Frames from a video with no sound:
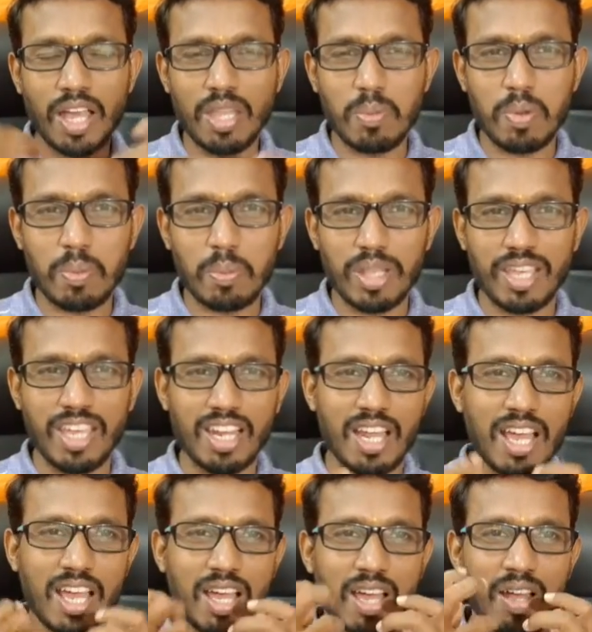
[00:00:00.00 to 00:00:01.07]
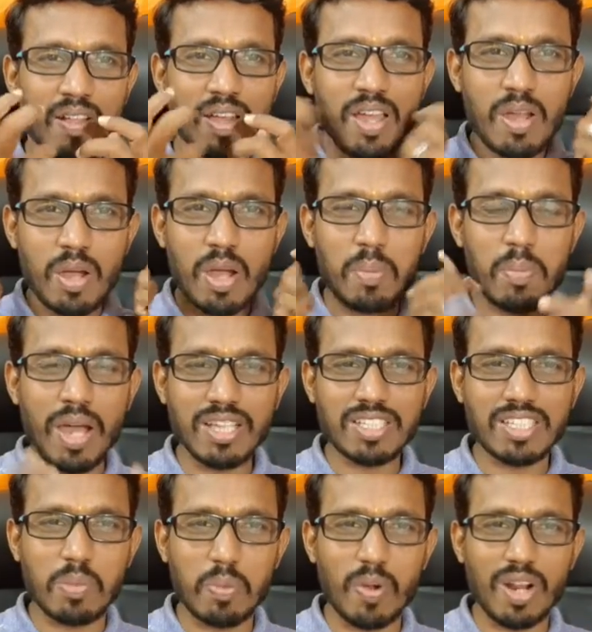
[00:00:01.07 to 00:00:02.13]
அதிபர் பார்த்திங்கன்னா
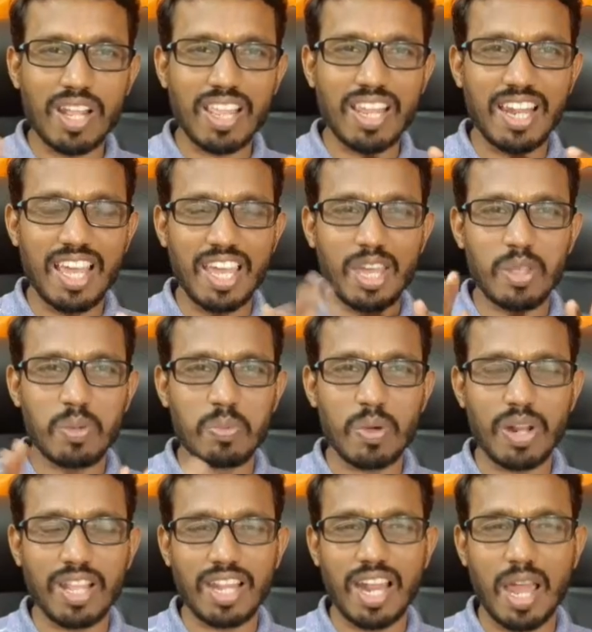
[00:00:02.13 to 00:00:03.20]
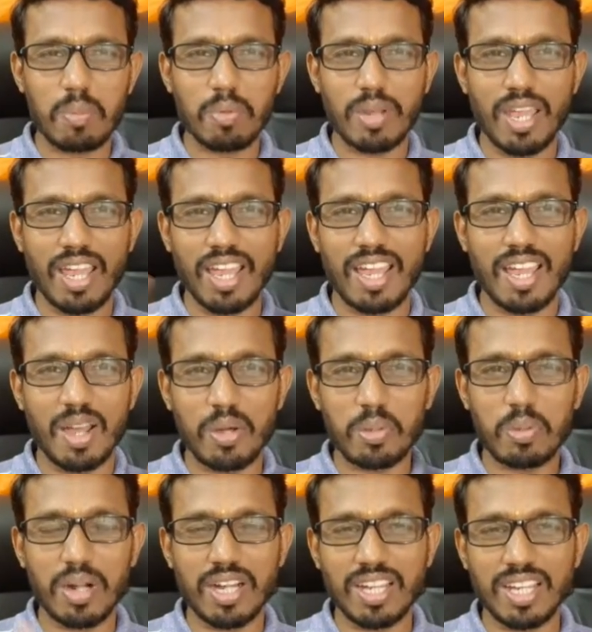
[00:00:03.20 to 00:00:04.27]
மாஸ்க் போடுறதில்ல எதுவும் போடுறதில்ல அப்படியே
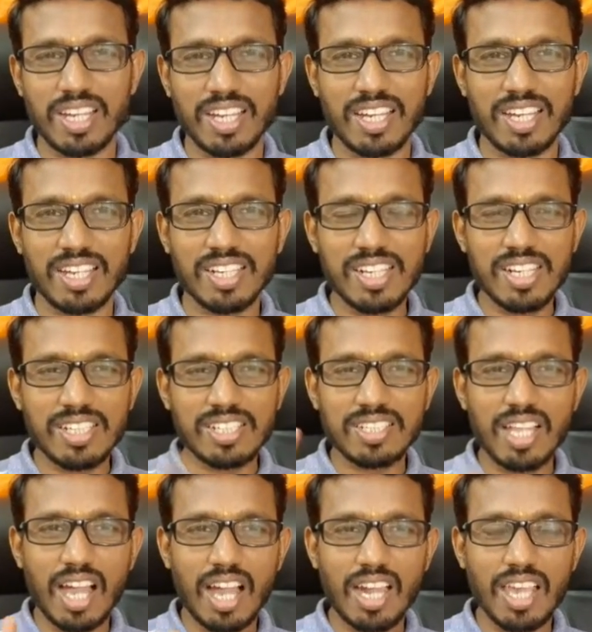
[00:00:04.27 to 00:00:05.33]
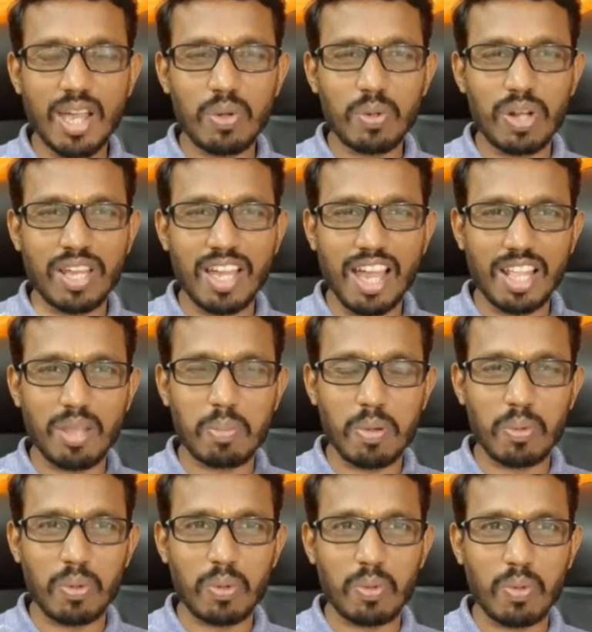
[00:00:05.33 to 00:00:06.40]
அவர் பாட்டு ஜாலியாக ஒரு
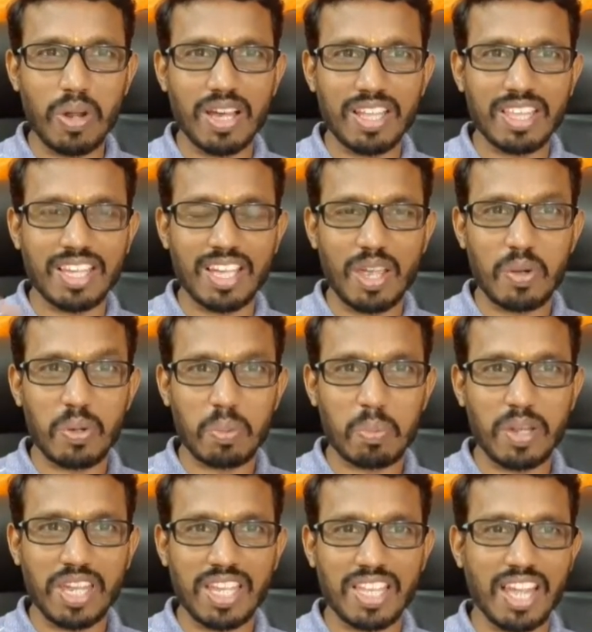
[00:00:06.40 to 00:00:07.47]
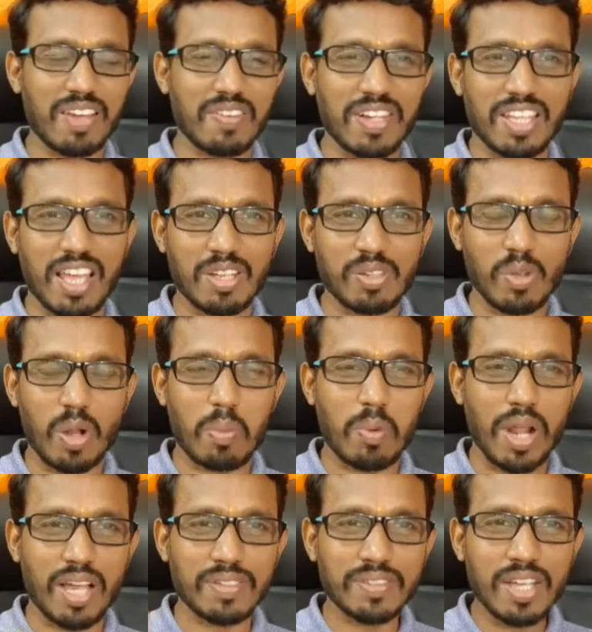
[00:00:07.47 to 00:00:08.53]
அதிபர் ஒரு உலகத்துக்கே ஒரு பெரிய தலைவர் தான் சொல்ல
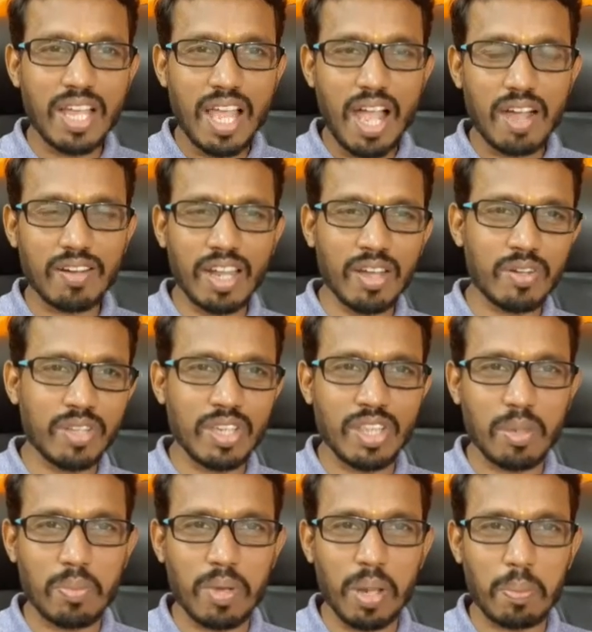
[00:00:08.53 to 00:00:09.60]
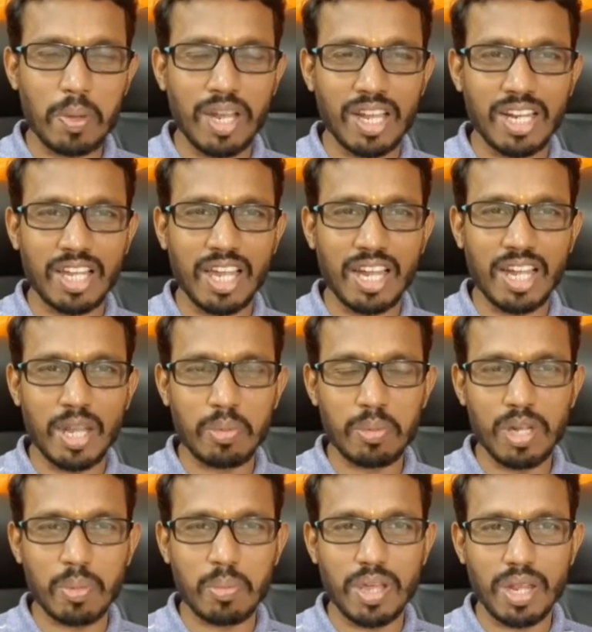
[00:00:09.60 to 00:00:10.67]
போனால் அவரே வந்து இந்த மாதிரி பண்ணிகிட்ருக்காரு
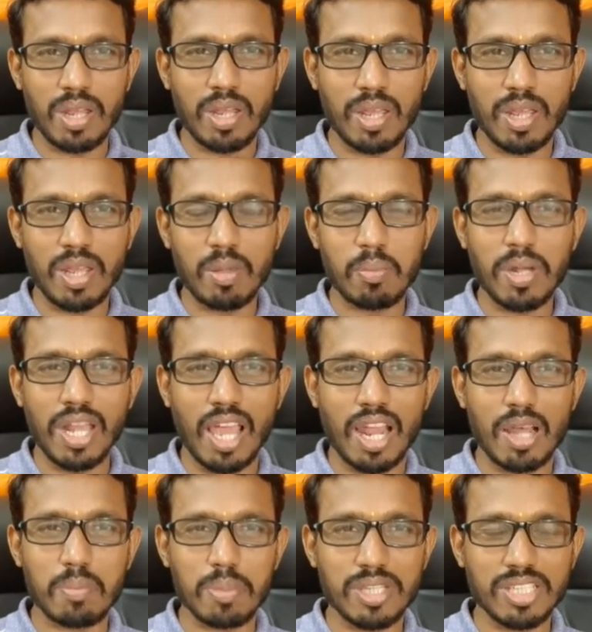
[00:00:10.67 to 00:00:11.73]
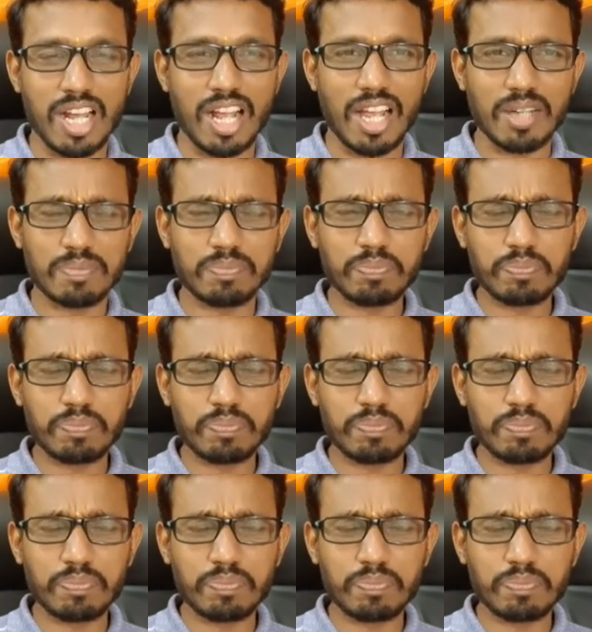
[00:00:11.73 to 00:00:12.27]
அப்படின்ற மாதிரி மீடியாலாம் பேசுகிறாங்க